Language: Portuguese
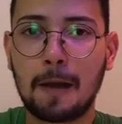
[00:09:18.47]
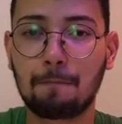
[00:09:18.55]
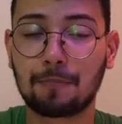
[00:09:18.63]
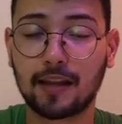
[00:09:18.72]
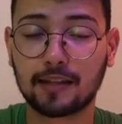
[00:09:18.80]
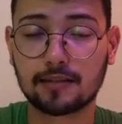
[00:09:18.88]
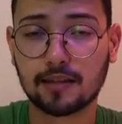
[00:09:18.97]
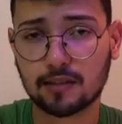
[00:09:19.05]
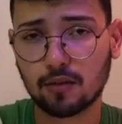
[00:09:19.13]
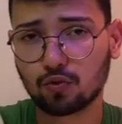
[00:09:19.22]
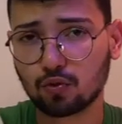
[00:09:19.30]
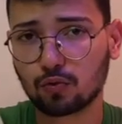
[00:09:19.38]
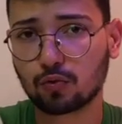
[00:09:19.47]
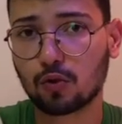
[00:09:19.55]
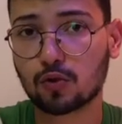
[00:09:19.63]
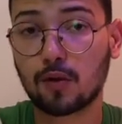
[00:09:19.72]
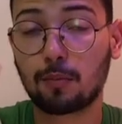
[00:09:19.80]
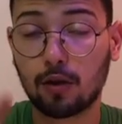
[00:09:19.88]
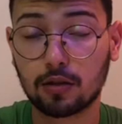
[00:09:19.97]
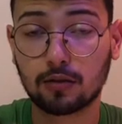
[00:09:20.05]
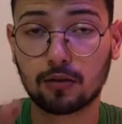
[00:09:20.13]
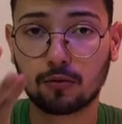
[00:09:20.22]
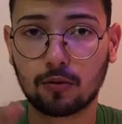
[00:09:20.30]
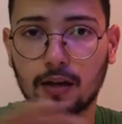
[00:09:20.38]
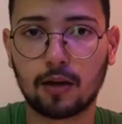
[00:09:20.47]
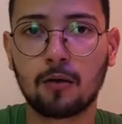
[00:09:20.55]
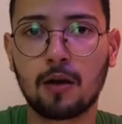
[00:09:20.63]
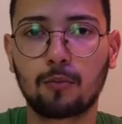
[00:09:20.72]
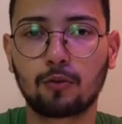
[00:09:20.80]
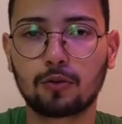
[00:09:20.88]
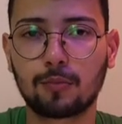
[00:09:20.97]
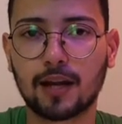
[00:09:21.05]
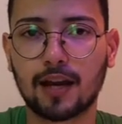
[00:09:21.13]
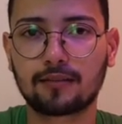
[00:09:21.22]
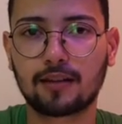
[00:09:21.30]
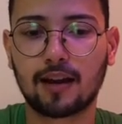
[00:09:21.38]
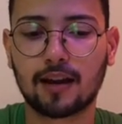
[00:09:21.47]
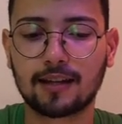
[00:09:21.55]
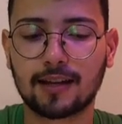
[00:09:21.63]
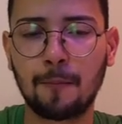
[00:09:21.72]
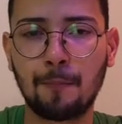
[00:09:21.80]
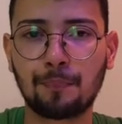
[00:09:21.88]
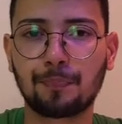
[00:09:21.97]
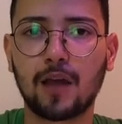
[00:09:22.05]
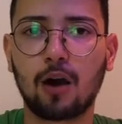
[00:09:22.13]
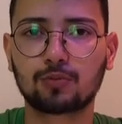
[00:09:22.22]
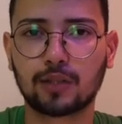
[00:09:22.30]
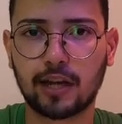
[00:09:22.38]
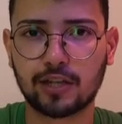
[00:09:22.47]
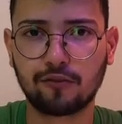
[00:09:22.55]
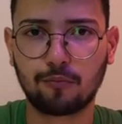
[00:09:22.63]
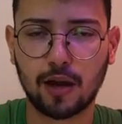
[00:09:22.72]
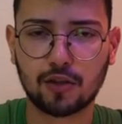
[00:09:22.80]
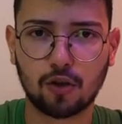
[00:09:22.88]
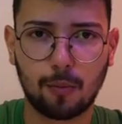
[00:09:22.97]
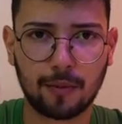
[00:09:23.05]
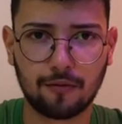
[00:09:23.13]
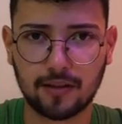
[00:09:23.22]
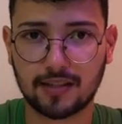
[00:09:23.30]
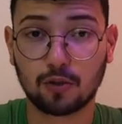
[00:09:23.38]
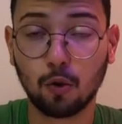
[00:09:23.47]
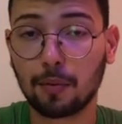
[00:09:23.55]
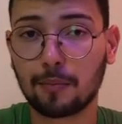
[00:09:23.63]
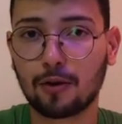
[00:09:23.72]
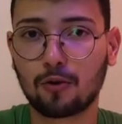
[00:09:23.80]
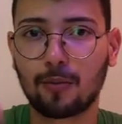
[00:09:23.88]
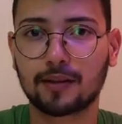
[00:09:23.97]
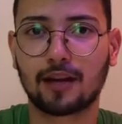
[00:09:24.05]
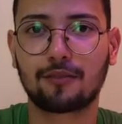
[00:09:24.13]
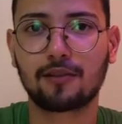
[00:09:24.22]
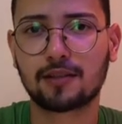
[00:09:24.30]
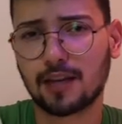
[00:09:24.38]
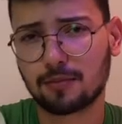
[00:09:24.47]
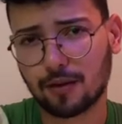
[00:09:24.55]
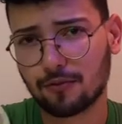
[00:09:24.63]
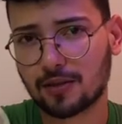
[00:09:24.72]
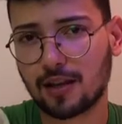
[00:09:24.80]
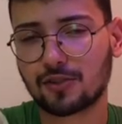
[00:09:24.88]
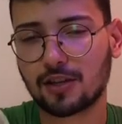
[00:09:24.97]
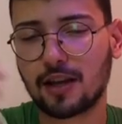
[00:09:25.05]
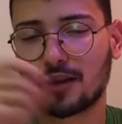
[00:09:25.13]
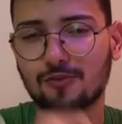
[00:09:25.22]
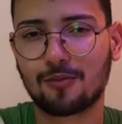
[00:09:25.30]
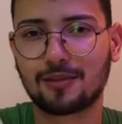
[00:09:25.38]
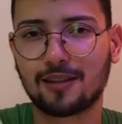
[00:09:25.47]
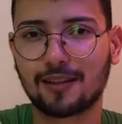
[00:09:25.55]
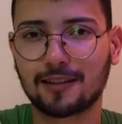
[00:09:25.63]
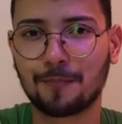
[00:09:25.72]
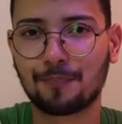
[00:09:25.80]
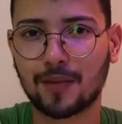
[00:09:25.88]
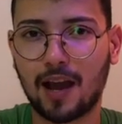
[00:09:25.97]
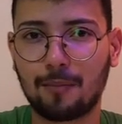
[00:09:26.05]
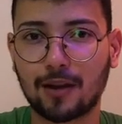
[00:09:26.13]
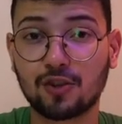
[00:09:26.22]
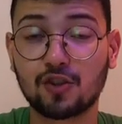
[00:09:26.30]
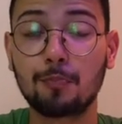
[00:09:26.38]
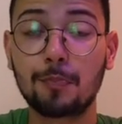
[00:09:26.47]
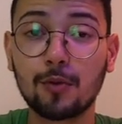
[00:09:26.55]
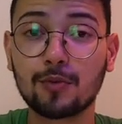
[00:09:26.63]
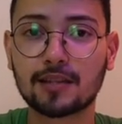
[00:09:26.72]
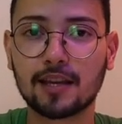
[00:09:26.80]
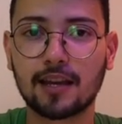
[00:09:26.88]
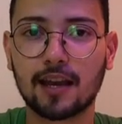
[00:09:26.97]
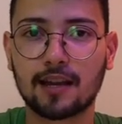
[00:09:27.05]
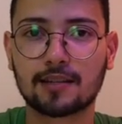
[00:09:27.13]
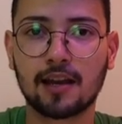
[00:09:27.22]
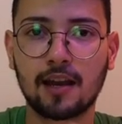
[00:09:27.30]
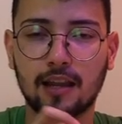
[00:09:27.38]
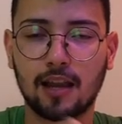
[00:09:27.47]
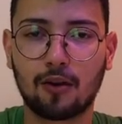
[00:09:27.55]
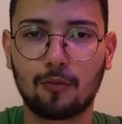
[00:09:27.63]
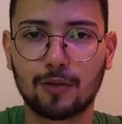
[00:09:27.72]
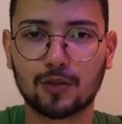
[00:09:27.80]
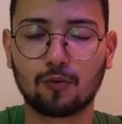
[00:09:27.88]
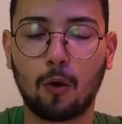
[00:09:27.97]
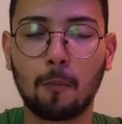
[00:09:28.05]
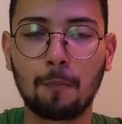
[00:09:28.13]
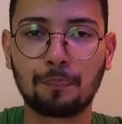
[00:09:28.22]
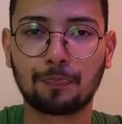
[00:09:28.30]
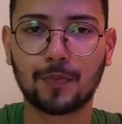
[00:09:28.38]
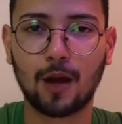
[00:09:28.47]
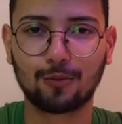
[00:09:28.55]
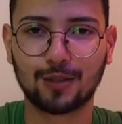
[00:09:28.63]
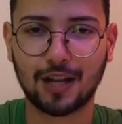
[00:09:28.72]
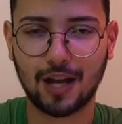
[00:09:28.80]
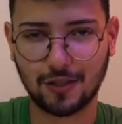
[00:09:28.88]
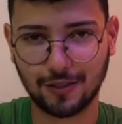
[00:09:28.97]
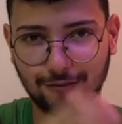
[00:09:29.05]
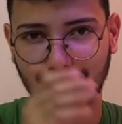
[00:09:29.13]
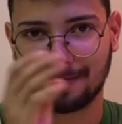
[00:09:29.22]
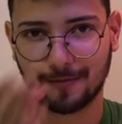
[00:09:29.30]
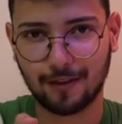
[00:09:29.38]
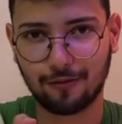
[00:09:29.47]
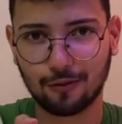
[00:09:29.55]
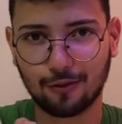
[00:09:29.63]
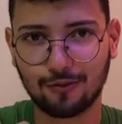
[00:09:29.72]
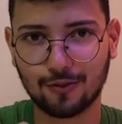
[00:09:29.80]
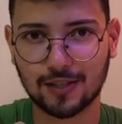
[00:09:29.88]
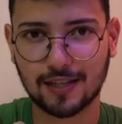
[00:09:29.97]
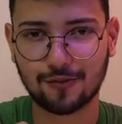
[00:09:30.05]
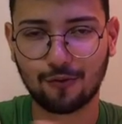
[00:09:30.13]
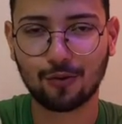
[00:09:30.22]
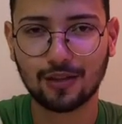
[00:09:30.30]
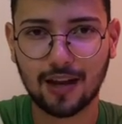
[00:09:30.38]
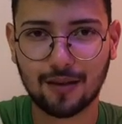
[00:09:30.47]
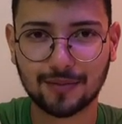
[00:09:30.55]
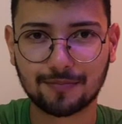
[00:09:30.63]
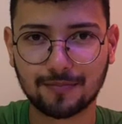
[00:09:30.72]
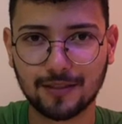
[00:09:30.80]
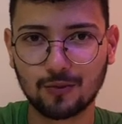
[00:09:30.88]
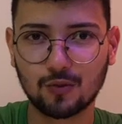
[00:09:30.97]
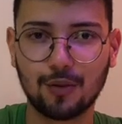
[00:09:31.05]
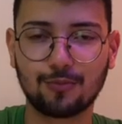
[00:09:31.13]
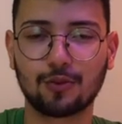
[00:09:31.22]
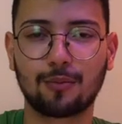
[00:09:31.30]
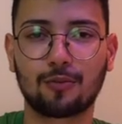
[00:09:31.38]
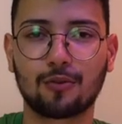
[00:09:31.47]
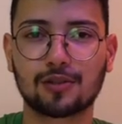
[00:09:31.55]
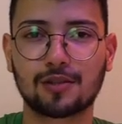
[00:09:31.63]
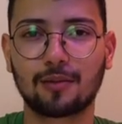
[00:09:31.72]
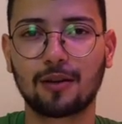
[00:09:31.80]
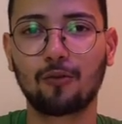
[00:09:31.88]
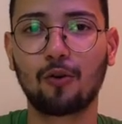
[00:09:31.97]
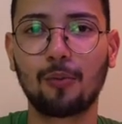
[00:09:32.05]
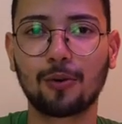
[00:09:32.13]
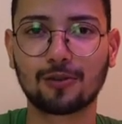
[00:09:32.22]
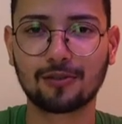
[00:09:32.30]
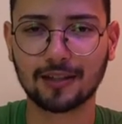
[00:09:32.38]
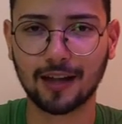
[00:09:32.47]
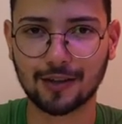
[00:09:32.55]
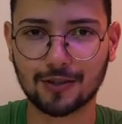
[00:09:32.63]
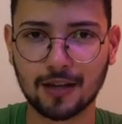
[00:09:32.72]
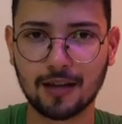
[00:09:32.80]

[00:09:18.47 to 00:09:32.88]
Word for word: na descrição, junto com o nosso apoiador aqui do canal. Muito obrigado aí a galera da Alternativo Bike Shop, vai estar no primeiro comentário fixado para você adquirir a sua bicicleta a partir de R$ 1.100 lá com o pessoal da Alternativo. Quem falou com vocês foi o Guilherme e nos vemos em uma próxima oportunidade,